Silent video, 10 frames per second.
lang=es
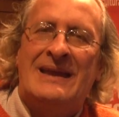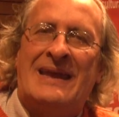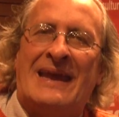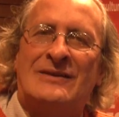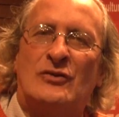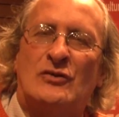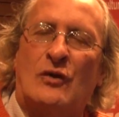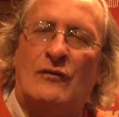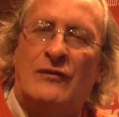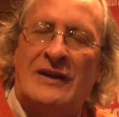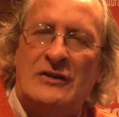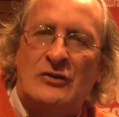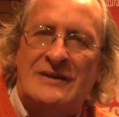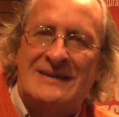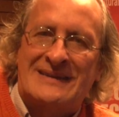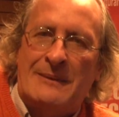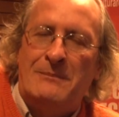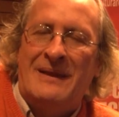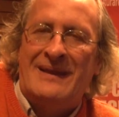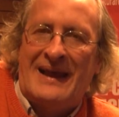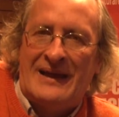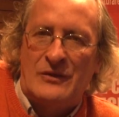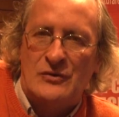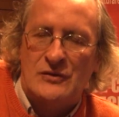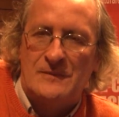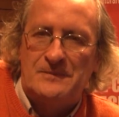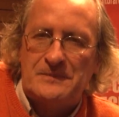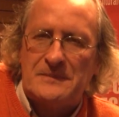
que esos conflictos estén mediados